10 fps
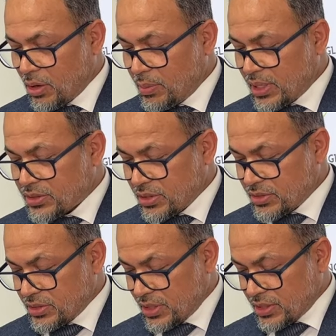লমেটিক
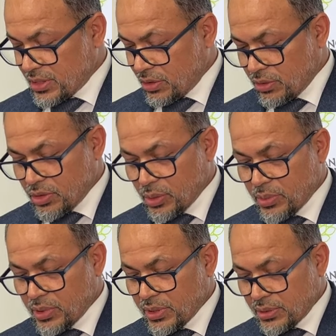সলিসিটার্স এর অন্যতম
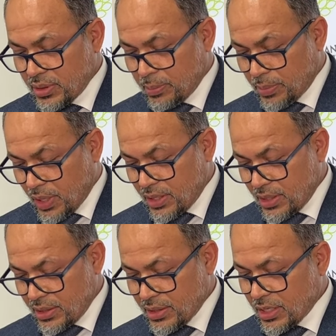
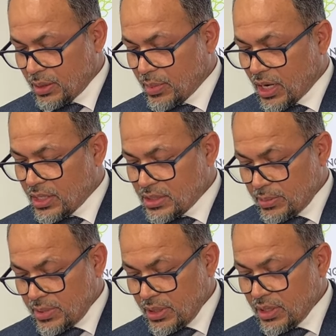পার্টনার খ্যাতিমান
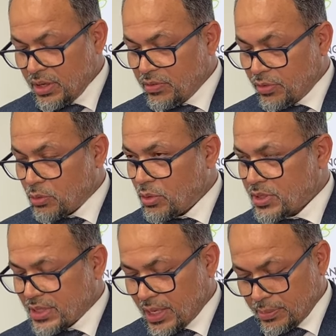আইনজীবী ফকুল
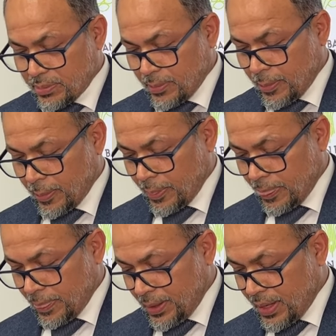ইসলাম
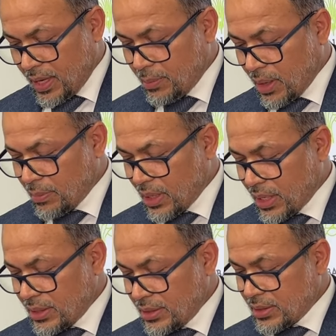এই
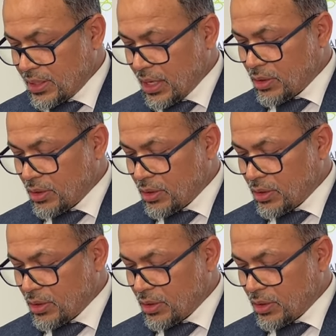মামলায় কেয়ার